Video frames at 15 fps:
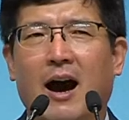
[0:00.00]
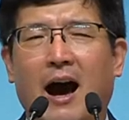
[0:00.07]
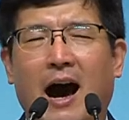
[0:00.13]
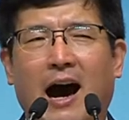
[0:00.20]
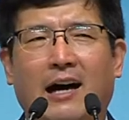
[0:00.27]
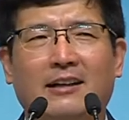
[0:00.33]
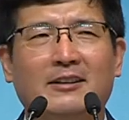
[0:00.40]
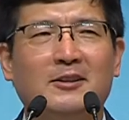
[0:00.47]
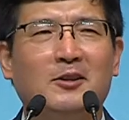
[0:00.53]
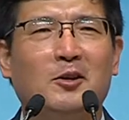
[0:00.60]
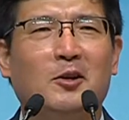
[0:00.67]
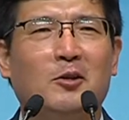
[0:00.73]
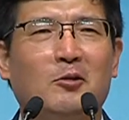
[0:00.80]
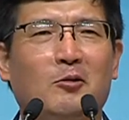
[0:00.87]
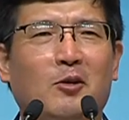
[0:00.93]
아는
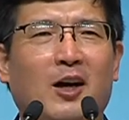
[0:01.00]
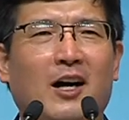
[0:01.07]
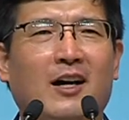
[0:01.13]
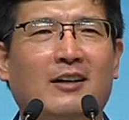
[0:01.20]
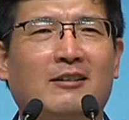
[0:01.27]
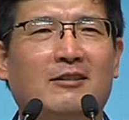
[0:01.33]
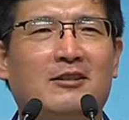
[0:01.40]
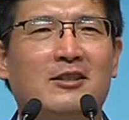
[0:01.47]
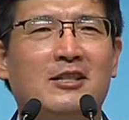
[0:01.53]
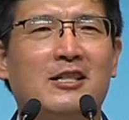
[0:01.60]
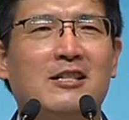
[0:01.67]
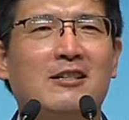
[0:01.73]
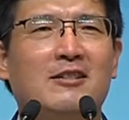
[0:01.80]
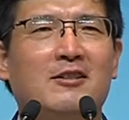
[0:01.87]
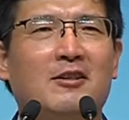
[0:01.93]
것과 그것을
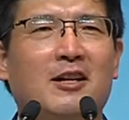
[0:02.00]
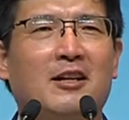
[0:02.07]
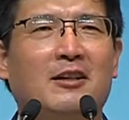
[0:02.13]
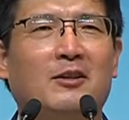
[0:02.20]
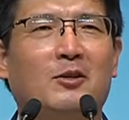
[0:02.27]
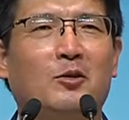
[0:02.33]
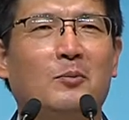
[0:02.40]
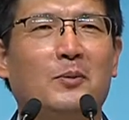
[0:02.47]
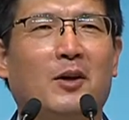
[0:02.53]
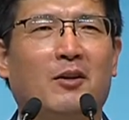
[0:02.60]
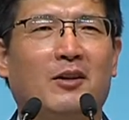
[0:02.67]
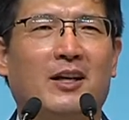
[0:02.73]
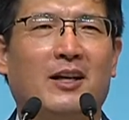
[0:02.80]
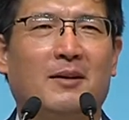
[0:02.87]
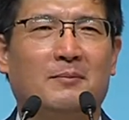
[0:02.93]
실천하는 것도
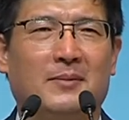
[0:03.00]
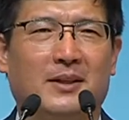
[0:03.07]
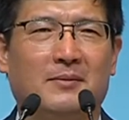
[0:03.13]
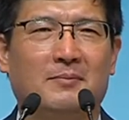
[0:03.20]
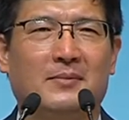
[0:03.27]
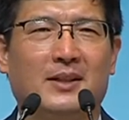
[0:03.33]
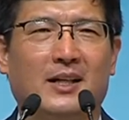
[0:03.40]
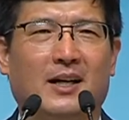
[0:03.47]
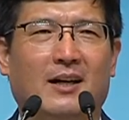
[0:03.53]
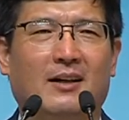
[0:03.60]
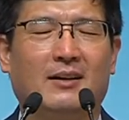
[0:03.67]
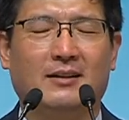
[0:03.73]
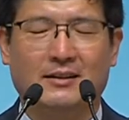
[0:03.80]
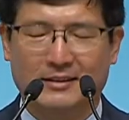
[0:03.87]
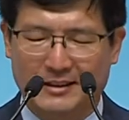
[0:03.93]
별개란 말입니다.
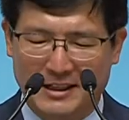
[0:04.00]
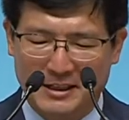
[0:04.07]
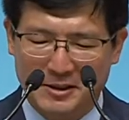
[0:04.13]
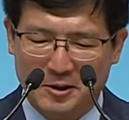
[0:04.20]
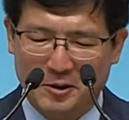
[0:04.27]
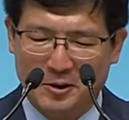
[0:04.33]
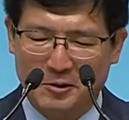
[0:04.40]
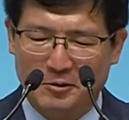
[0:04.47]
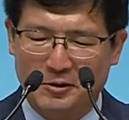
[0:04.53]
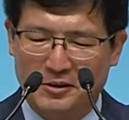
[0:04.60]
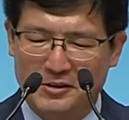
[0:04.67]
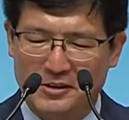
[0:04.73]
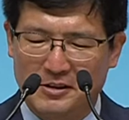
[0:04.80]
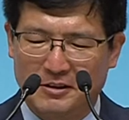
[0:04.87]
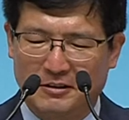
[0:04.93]
그래서 어려운
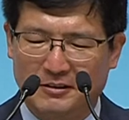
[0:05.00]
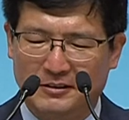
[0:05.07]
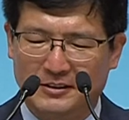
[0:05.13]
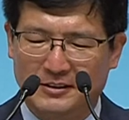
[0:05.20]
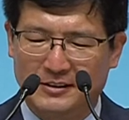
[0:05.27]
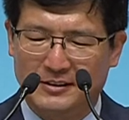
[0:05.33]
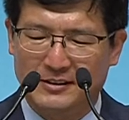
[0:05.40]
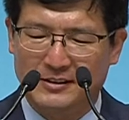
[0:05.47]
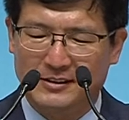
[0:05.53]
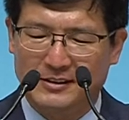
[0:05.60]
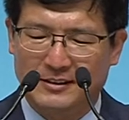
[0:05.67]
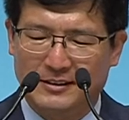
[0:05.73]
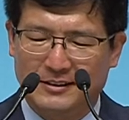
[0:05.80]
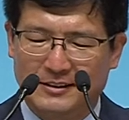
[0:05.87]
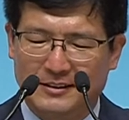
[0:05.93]
거죠.
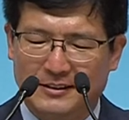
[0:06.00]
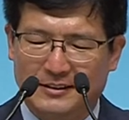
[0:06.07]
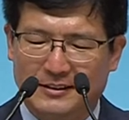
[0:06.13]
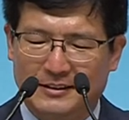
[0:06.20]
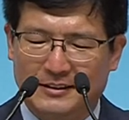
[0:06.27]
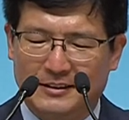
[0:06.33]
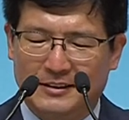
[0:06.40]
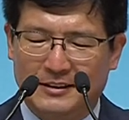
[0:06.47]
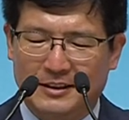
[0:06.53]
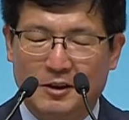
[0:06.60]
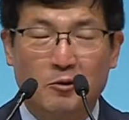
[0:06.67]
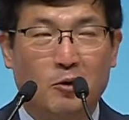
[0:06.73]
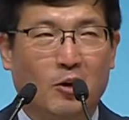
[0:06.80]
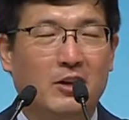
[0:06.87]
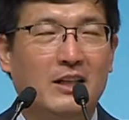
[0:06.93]

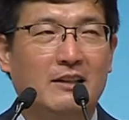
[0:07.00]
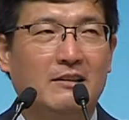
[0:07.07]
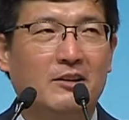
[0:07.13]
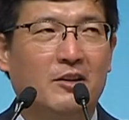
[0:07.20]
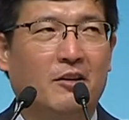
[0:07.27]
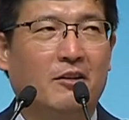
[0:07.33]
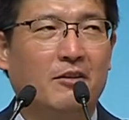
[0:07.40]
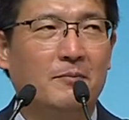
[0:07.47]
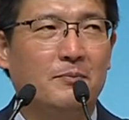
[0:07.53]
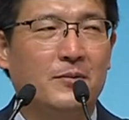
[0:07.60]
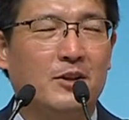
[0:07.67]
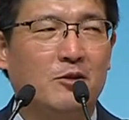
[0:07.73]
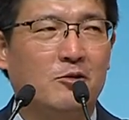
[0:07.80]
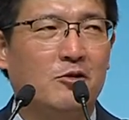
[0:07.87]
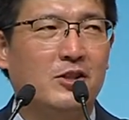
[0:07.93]
이런 원리는요,
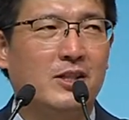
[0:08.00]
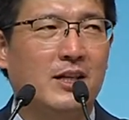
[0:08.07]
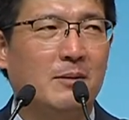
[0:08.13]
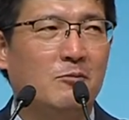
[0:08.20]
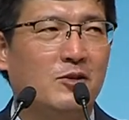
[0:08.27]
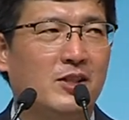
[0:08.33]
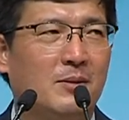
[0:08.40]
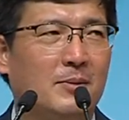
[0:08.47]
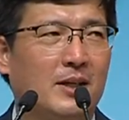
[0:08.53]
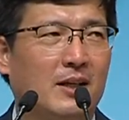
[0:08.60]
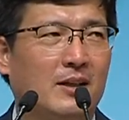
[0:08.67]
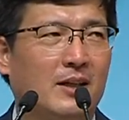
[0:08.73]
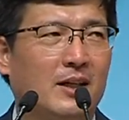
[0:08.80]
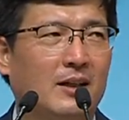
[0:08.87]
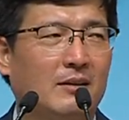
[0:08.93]
육신의 문제만
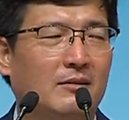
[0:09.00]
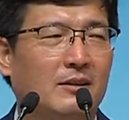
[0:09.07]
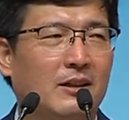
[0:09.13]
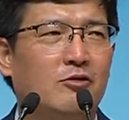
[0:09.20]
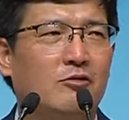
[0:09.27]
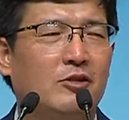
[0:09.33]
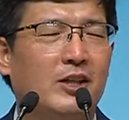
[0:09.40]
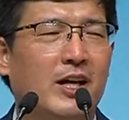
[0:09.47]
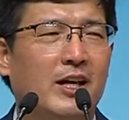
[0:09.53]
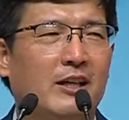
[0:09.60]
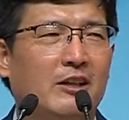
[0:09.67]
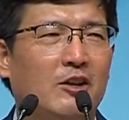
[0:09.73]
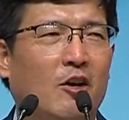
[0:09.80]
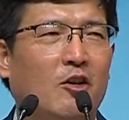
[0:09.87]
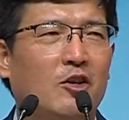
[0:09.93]
아니라 우리의
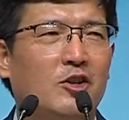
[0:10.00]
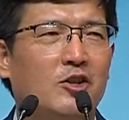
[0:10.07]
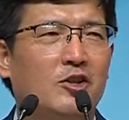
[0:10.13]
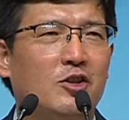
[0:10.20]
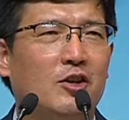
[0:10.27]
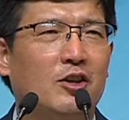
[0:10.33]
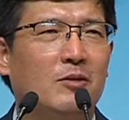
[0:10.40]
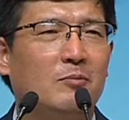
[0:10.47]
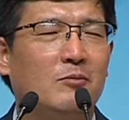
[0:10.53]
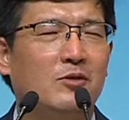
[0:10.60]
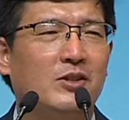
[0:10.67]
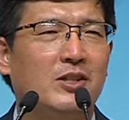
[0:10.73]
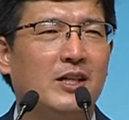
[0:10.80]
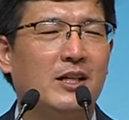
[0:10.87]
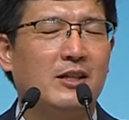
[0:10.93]
영적인
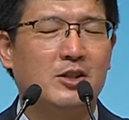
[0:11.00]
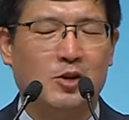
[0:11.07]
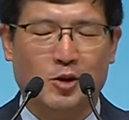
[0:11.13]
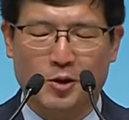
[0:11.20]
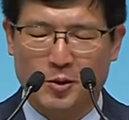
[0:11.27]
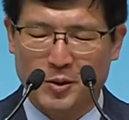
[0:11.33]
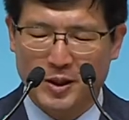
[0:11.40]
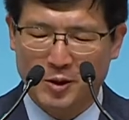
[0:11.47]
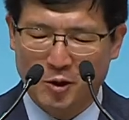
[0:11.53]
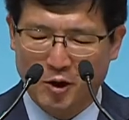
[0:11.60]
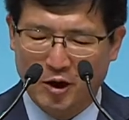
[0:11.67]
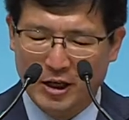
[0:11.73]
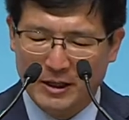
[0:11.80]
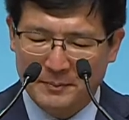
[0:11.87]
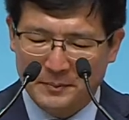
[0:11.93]
문제에
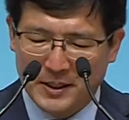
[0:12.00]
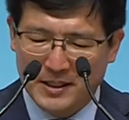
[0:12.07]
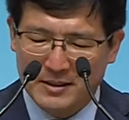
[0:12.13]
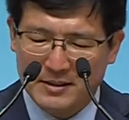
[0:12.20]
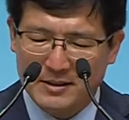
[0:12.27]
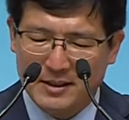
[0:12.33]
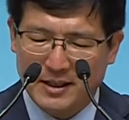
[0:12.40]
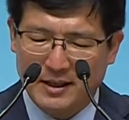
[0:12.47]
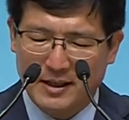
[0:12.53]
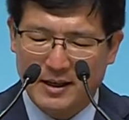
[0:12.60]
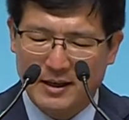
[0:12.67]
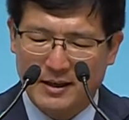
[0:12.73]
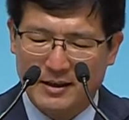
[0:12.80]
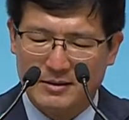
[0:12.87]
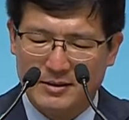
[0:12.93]
적용해도
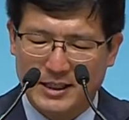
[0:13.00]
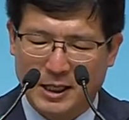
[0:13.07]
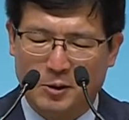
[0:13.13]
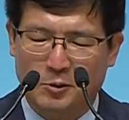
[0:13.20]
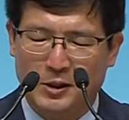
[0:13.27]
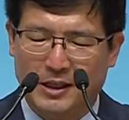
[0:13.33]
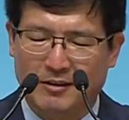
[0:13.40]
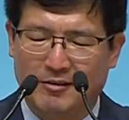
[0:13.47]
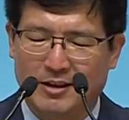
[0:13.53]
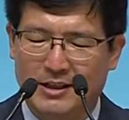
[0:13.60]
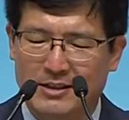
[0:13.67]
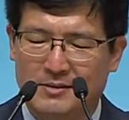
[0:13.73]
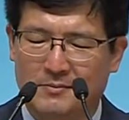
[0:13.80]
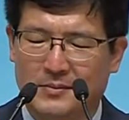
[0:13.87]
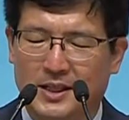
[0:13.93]
비슷하게 작용되는 것
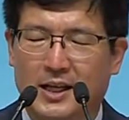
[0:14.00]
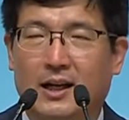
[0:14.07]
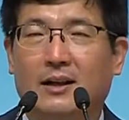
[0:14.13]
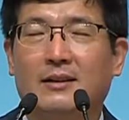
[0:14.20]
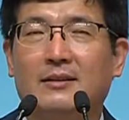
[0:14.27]
같습니다.